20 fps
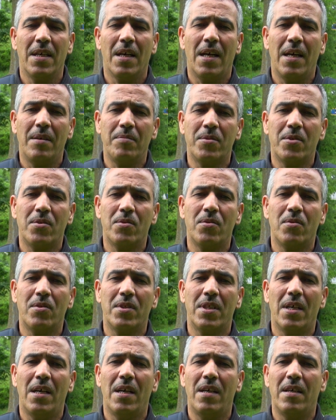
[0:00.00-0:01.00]
قامت
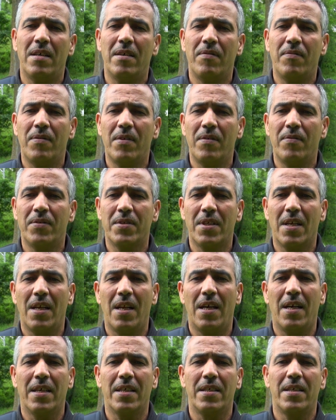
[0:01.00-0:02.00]
الشرطة في الفترة
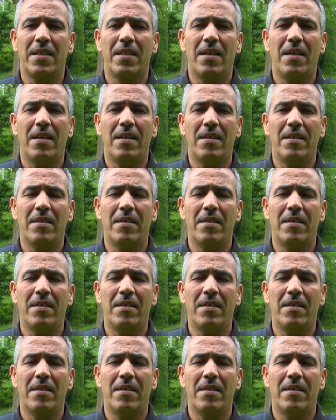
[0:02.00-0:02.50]
الأخيرة